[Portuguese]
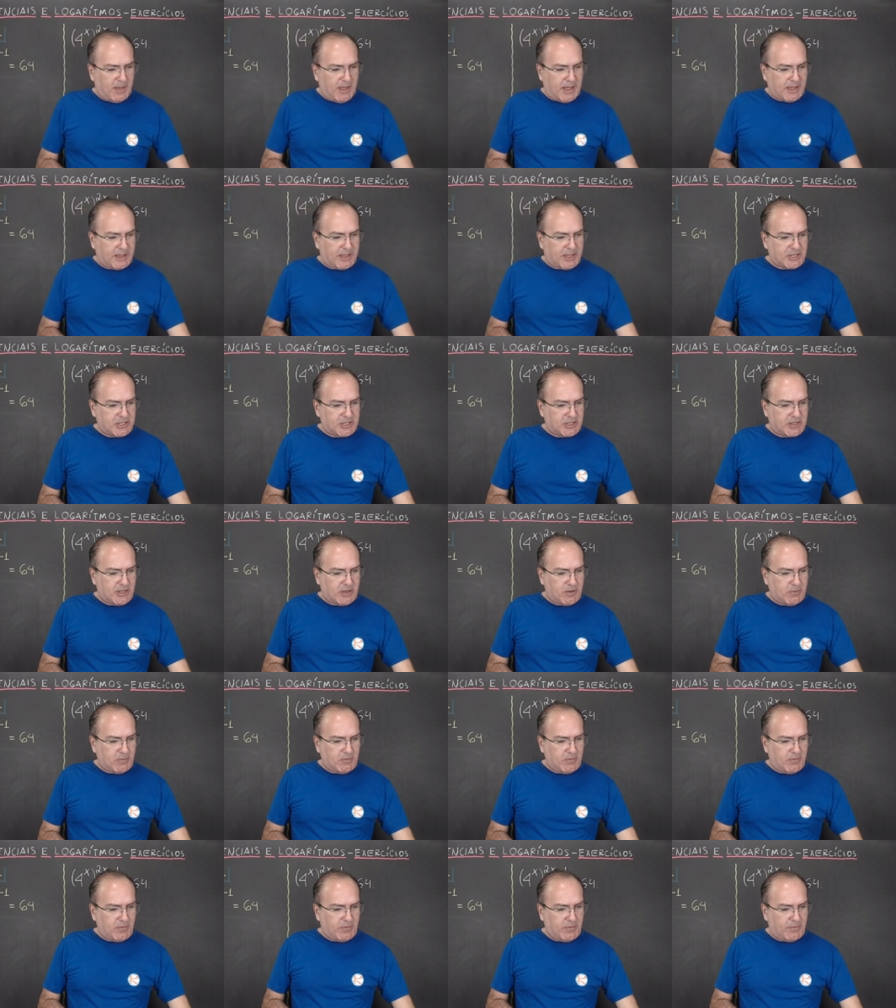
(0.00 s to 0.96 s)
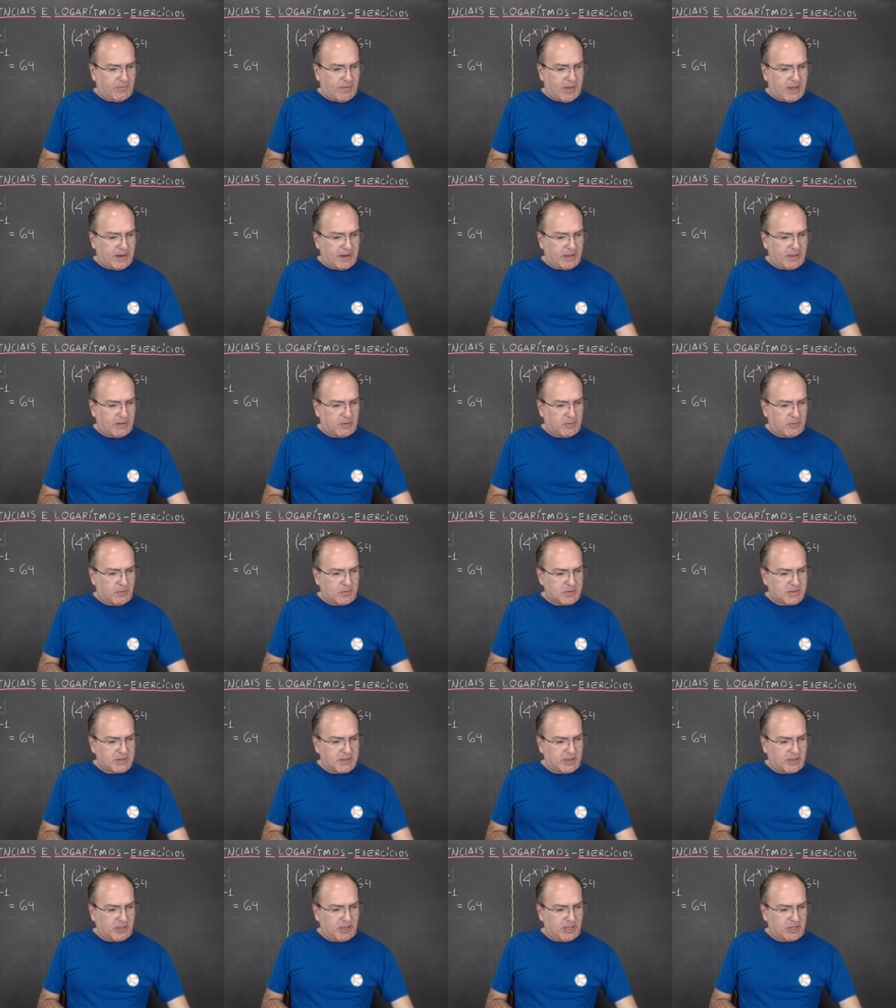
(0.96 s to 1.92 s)
a questão fala o
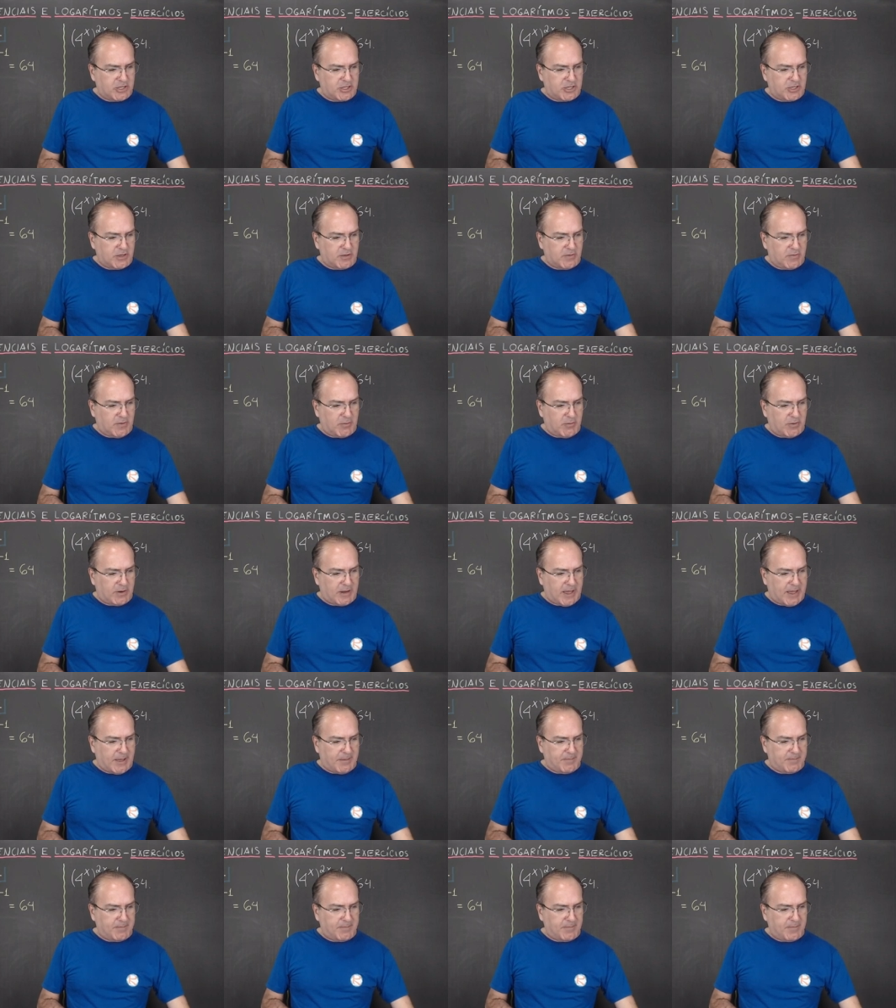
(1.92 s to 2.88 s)
seguinte, vamos lá.